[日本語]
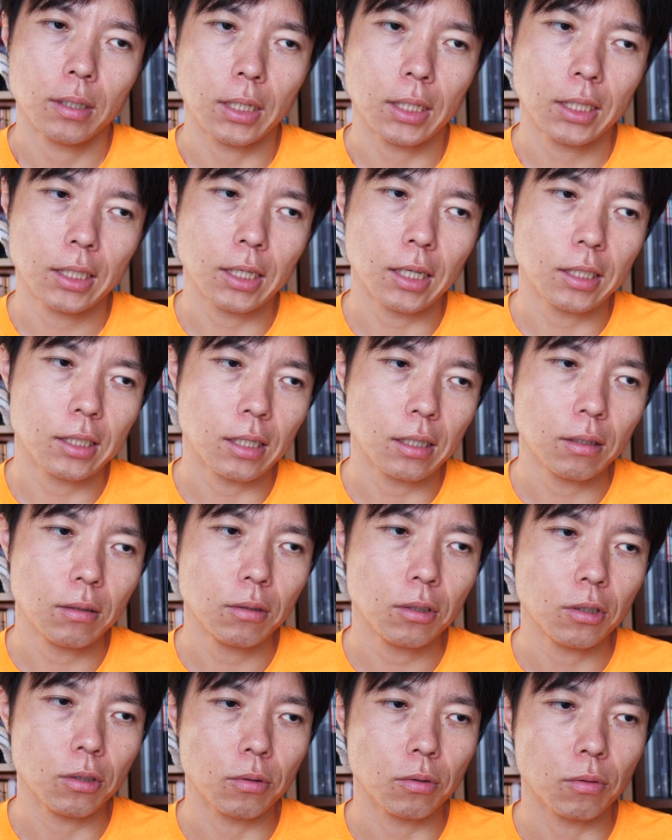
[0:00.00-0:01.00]
期待され
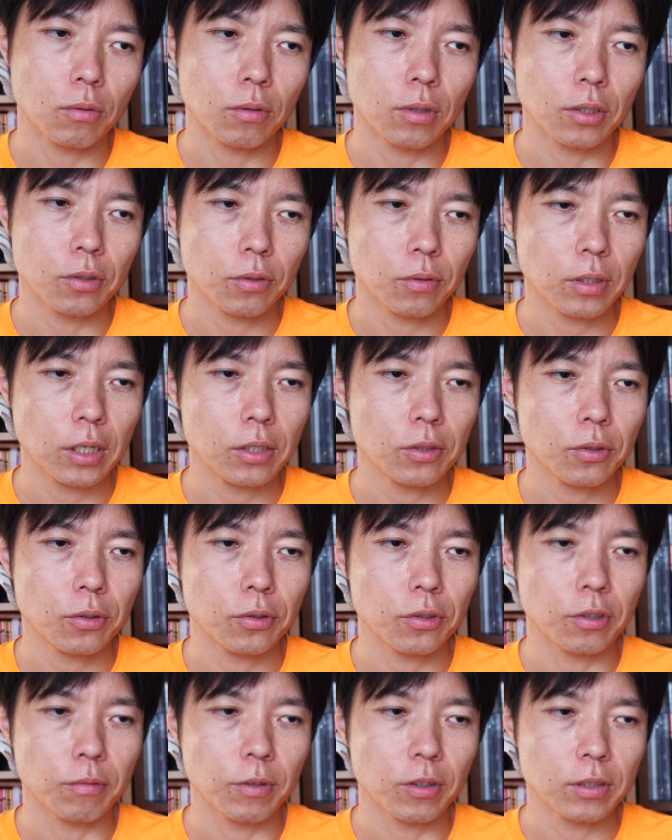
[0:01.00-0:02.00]
るっていうところで長男長
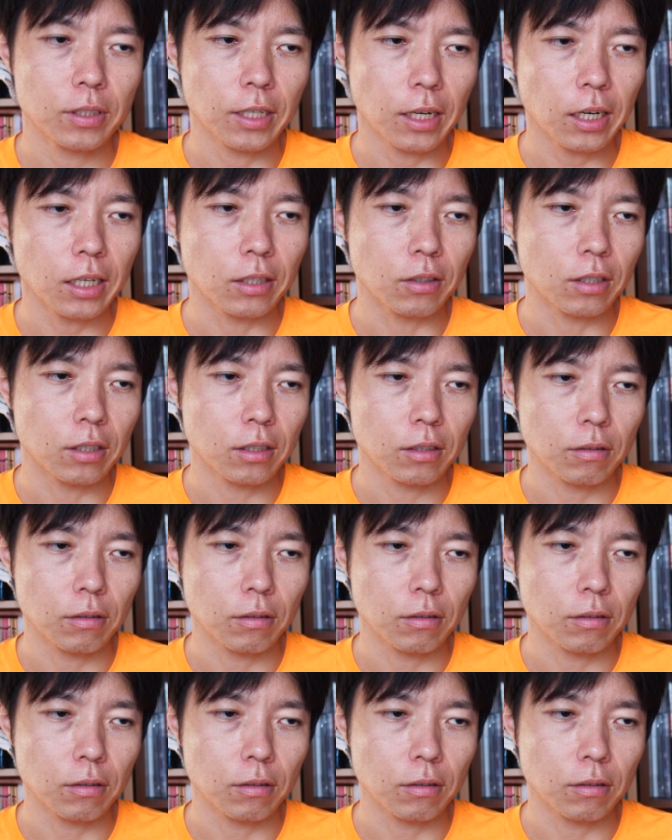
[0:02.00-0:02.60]
女はさらに